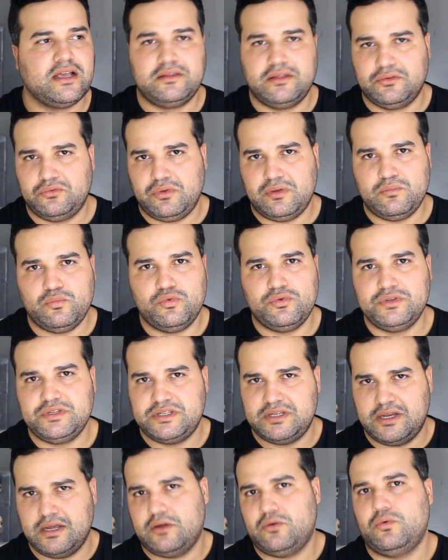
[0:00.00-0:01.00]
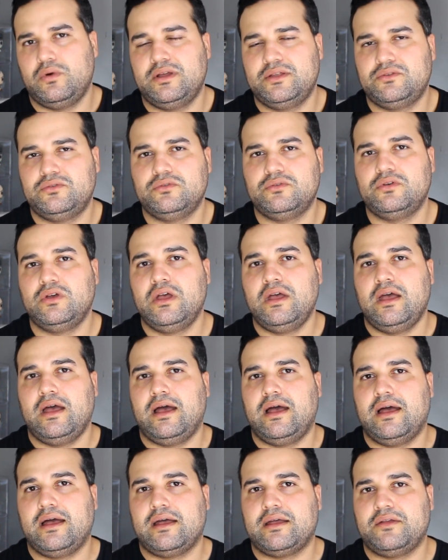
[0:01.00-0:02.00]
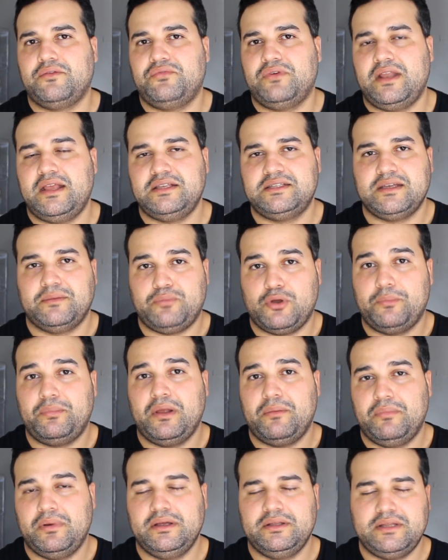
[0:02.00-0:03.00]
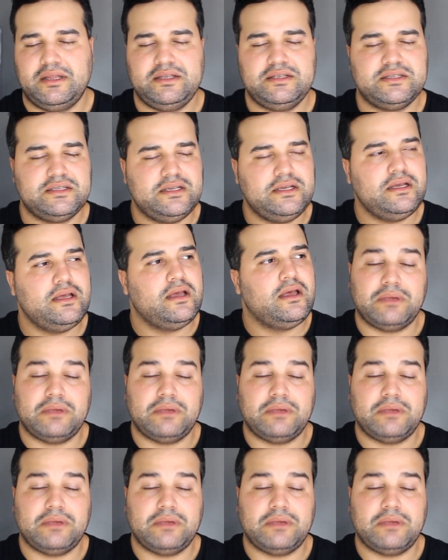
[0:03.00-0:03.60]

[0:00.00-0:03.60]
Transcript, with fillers: tanto em música quanto a referência à própria banda em si.